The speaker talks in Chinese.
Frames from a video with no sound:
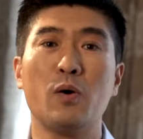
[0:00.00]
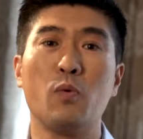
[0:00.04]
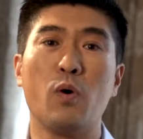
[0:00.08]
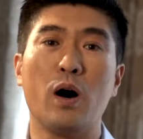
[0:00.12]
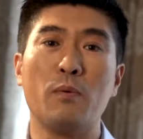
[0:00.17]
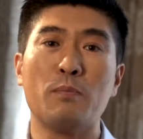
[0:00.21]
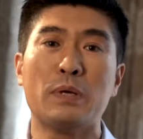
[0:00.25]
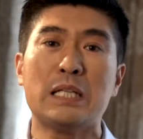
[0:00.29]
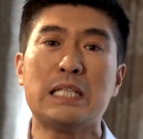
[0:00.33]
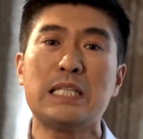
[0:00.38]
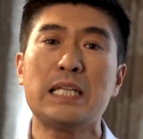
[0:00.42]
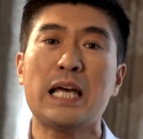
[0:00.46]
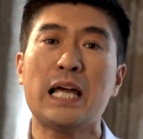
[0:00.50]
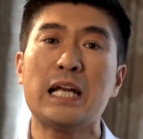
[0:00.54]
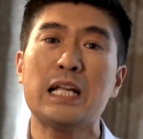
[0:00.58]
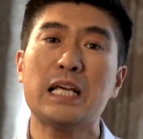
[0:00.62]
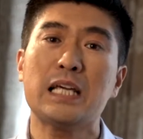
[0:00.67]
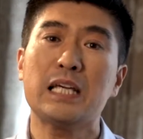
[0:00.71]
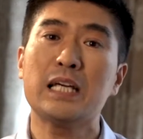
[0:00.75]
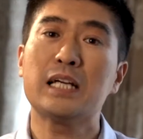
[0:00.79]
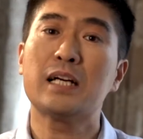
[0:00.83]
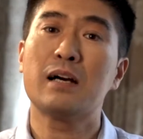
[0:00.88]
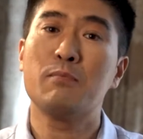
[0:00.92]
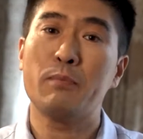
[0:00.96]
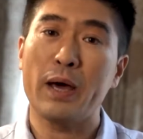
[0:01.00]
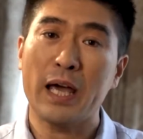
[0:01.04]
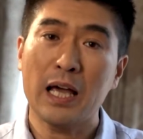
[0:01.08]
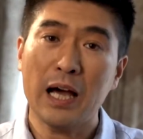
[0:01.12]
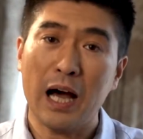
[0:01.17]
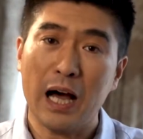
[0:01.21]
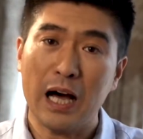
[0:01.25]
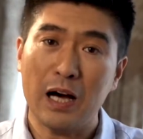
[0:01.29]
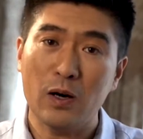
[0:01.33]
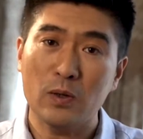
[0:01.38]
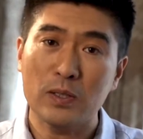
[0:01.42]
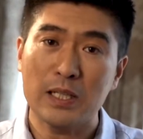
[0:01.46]
我们建立一个美
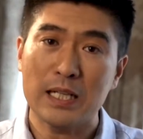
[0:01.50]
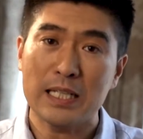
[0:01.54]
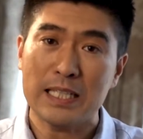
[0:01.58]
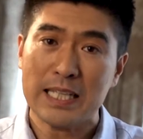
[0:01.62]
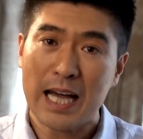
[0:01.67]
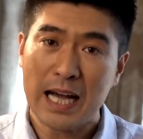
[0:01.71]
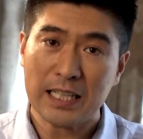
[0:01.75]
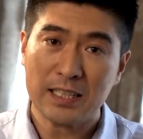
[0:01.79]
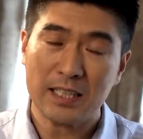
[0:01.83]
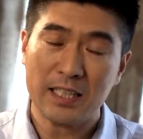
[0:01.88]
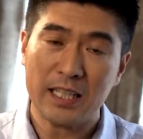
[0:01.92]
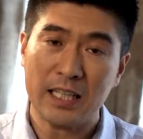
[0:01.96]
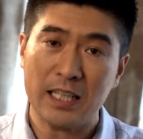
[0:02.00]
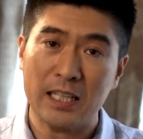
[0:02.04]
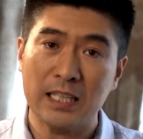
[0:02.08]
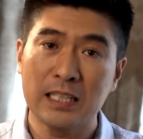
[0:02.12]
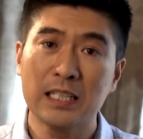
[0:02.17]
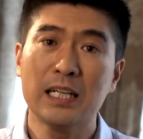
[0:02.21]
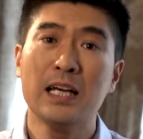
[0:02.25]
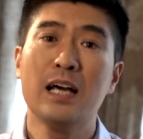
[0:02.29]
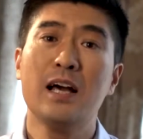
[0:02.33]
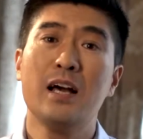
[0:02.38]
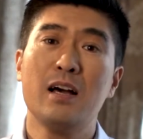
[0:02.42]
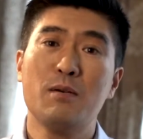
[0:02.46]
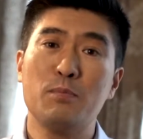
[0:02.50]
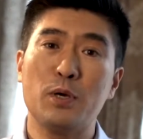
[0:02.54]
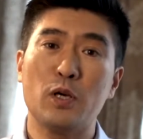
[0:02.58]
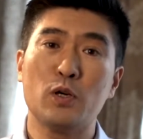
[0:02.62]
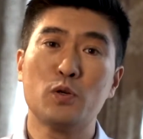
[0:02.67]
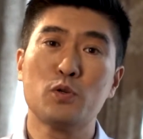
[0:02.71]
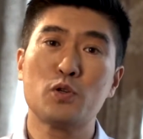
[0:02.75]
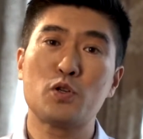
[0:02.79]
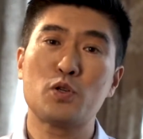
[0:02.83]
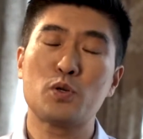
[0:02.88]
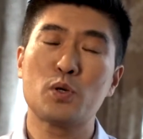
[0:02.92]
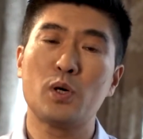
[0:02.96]
好的家庭；比
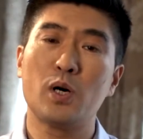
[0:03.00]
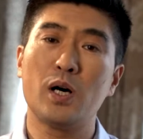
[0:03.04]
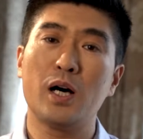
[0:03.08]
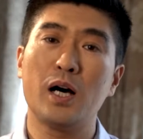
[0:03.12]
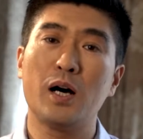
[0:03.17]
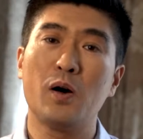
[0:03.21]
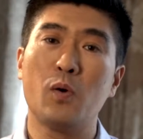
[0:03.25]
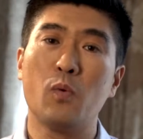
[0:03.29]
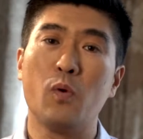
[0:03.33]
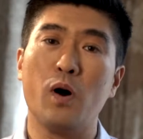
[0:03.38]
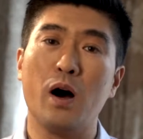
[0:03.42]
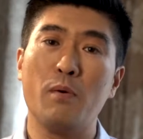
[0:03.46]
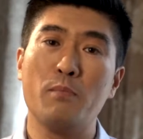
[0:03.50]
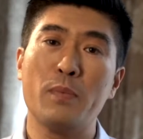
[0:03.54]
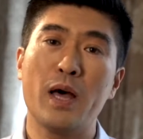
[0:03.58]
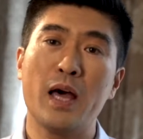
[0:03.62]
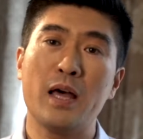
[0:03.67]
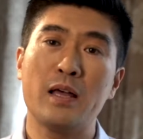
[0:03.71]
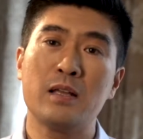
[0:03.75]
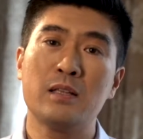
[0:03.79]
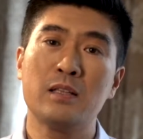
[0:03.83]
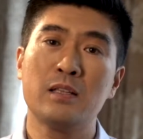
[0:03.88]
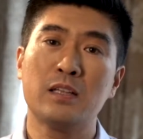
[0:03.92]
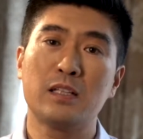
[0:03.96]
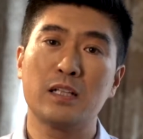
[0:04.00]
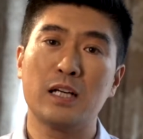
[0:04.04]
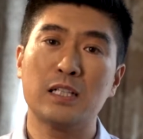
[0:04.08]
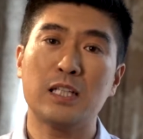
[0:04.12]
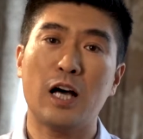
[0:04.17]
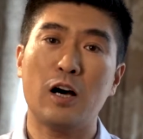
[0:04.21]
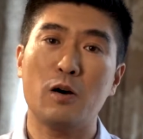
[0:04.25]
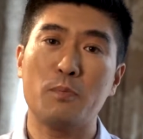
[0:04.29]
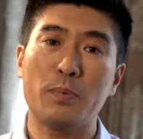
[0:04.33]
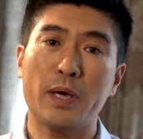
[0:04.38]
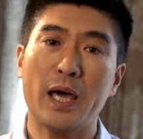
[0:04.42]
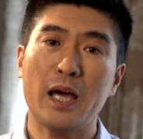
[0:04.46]
如说，我们得
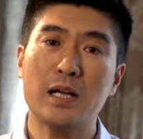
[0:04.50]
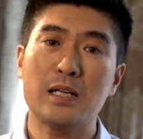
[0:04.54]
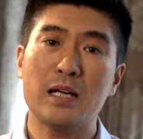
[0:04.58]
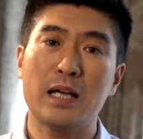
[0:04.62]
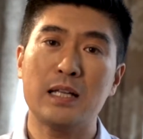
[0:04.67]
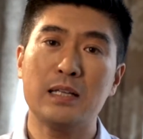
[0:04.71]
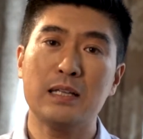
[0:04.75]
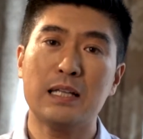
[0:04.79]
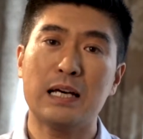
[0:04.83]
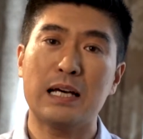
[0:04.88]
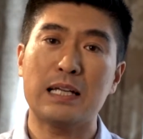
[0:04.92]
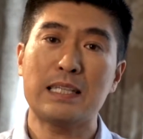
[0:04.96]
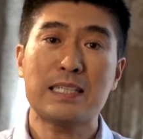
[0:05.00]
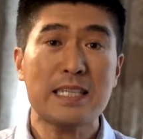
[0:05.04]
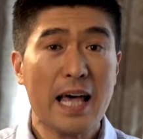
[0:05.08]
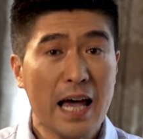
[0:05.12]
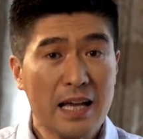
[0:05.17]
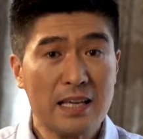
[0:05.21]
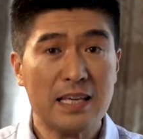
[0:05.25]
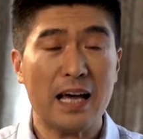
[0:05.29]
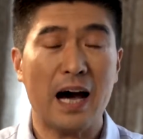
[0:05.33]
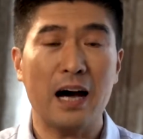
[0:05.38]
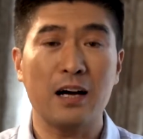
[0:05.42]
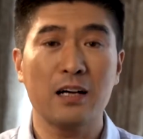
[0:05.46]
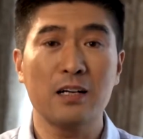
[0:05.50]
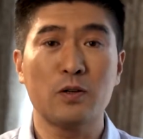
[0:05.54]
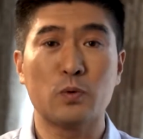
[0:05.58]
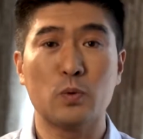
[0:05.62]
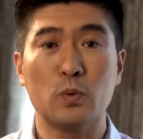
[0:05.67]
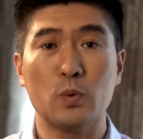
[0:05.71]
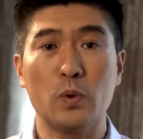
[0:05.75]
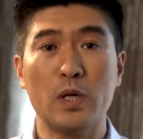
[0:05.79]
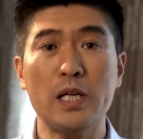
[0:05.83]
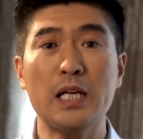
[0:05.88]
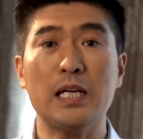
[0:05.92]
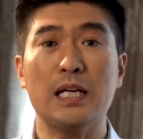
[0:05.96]
到别人的赞扬
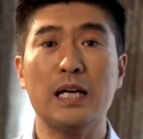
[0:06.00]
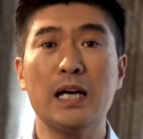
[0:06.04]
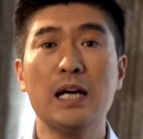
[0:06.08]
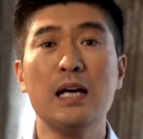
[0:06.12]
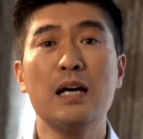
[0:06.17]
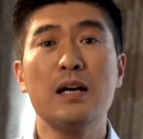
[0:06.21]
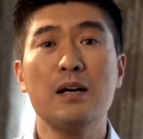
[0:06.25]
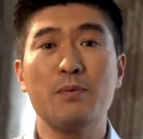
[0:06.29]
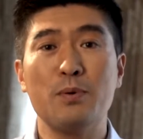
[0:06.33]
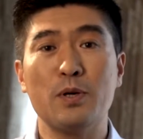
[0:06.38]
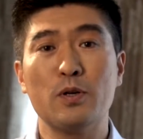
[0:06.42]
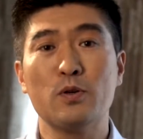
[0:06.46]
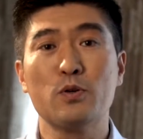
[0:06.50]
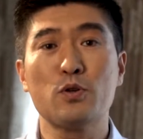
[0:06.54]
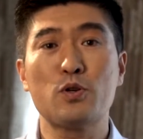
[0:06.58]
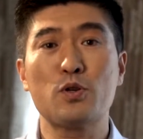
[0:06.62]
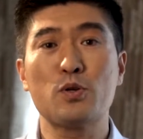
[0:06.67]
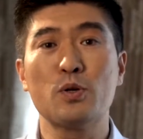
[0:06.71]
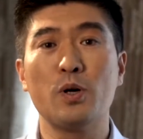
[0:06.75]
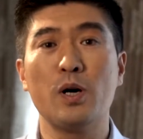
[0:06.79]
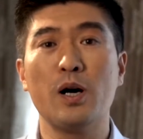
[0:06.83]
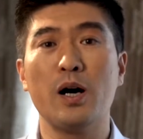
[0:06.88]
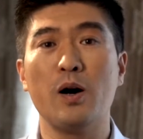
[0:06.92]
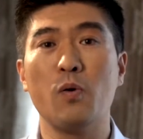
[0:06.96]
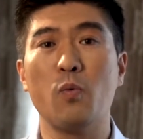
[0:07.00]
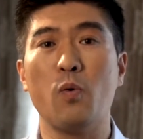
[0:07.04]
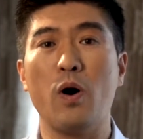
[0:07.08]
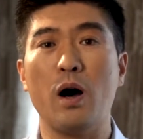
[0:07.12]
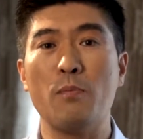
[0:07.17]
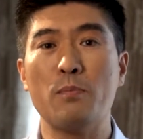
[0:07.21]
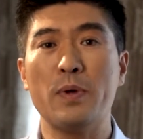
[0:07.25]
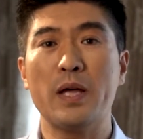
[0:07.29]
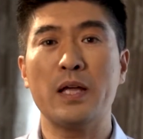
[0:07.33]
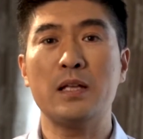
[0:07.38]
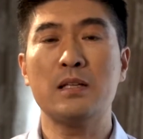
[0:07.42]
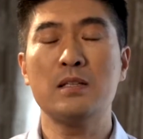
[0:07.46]
鼓励；比如说，我
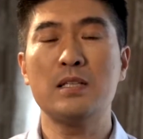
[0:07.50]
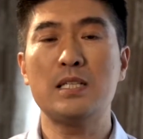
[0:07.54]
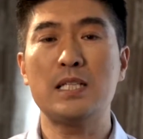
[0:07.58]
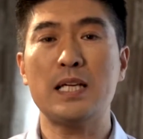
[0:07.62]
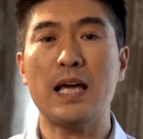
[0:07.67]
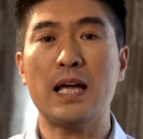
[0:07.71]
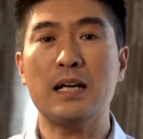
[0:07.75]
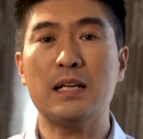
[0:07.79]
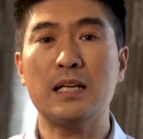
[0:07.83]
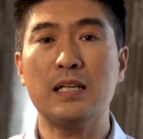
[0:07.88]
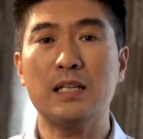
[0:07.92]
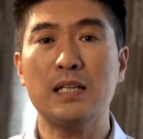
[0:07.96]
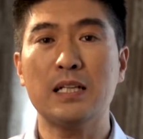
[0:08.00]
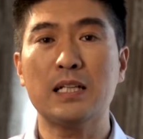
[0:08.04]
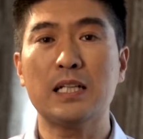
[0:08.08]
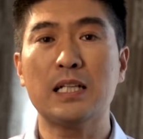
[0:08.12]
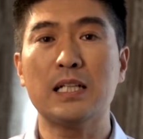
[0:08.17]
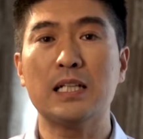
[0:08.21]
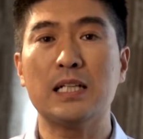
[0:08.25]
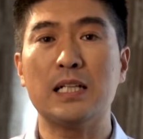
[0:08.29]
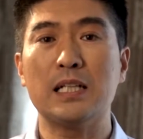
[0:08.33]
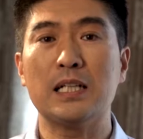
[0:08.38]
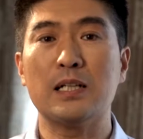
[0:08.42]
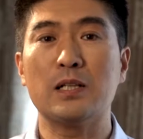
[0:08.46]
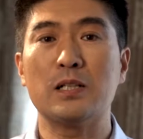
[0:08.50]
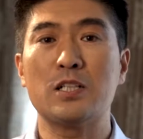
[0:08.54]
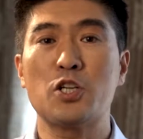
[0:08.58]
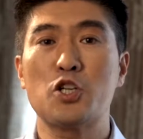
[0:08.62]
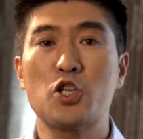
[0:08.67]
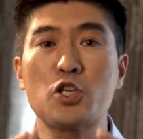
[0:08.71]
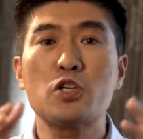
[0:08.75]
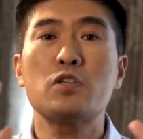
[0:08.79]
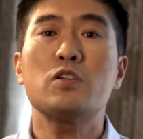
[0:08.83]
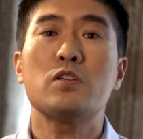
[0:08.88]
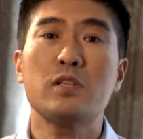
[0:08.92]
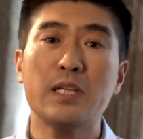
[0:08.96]
们建立一个
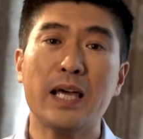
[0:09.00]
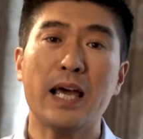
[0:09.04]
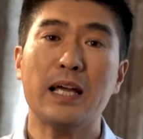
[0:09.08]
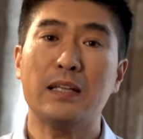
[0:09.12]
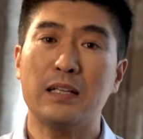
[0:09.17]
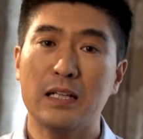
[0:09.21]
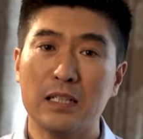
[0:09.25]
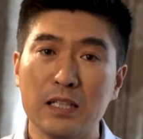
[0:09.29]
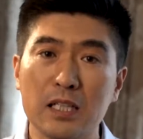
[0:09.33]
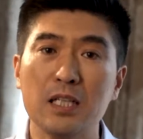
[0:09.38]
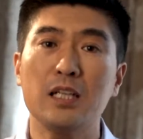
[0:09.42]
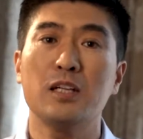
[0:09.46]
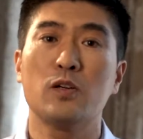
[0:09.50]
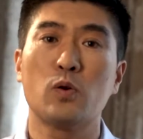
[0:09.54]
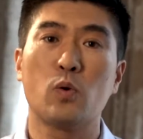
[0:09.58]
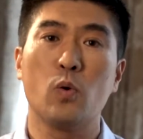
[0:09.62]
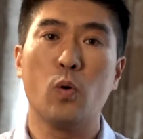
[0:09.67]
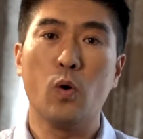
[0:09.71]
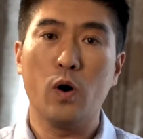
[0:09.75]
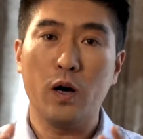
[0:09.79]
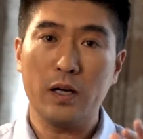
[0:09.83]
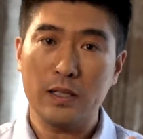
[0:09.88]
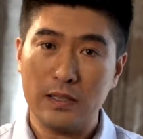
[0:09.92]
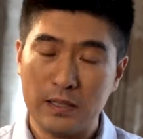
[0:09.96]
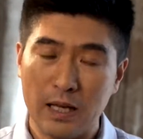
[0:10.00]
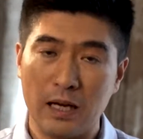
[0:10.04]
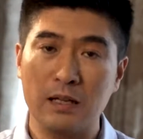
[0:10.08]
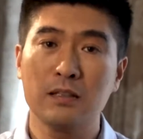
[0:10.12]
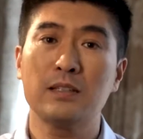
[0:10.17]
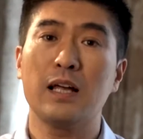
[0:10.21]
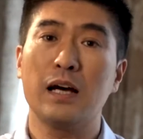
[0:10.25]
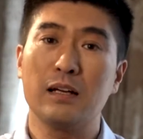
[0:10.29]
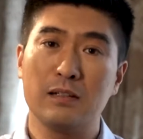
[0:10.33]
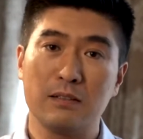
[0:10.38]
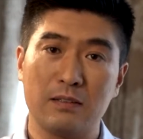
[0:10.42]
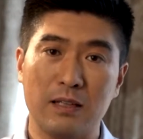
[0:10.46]
事业的帝国，等
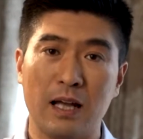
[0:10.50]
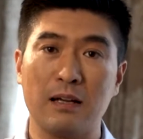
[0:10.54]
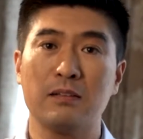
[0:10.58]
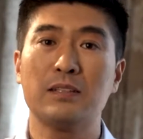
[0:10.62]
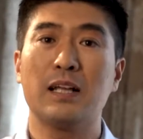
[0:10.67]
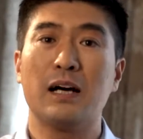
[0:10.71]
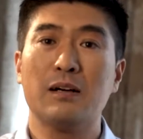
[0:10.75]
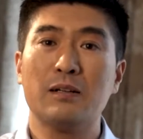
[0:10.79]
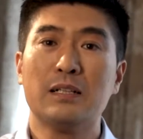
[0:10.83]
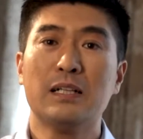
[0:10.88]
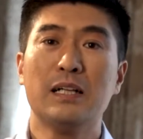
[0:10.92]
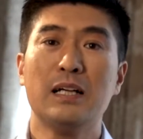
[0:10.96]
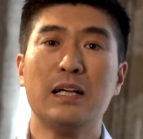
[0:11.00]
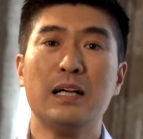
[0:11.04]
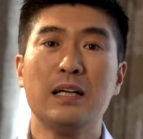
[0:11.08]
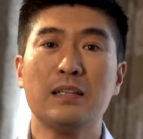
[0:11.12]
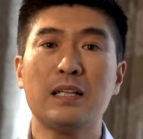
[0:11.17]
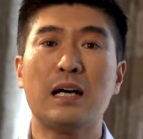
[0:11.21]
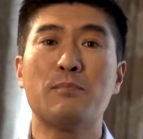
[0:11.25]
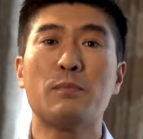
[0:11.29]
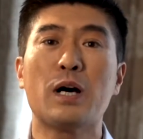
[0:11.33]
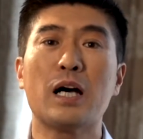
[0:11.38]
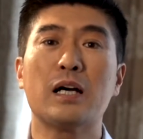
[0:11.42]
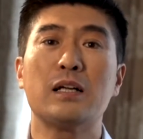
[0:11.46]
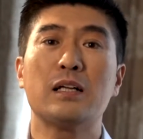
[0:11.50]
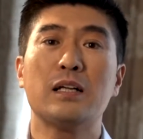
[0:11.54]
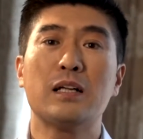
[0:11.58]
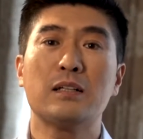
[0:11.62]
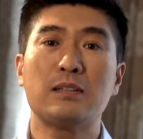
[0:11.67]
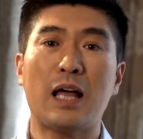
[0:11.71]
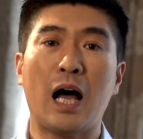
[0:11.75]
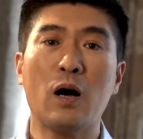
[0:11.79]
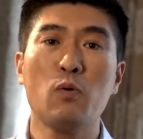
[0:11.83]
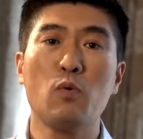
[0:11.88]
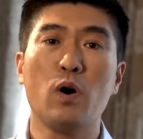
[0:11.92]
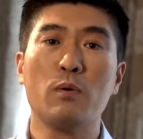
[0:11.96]
等等等。那么，
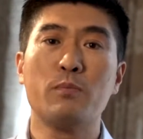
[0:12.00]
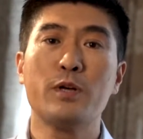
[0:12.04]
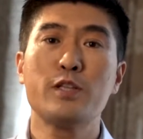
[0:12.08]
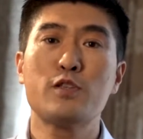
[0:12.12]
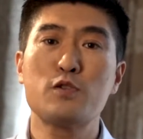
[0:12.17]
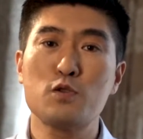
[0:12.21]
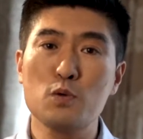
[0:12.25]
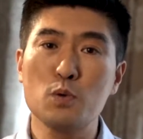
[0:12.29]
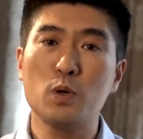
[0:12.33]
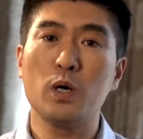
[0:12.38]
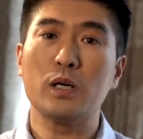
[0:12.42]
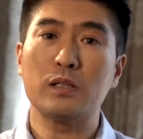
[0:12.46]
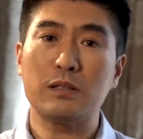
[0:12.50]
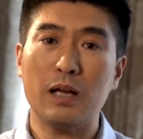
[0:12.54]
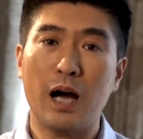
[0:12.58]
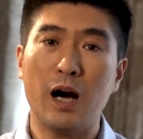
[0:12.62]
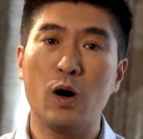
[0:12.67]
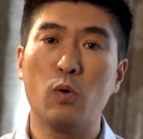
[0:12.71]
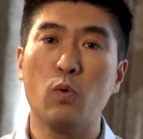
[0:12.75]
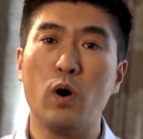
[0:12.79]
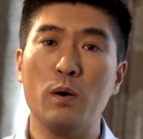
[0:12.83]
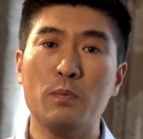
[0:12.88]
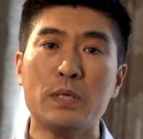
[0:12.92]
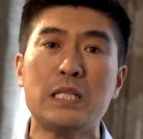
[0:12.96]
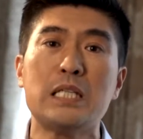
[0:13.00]
当我们做到我们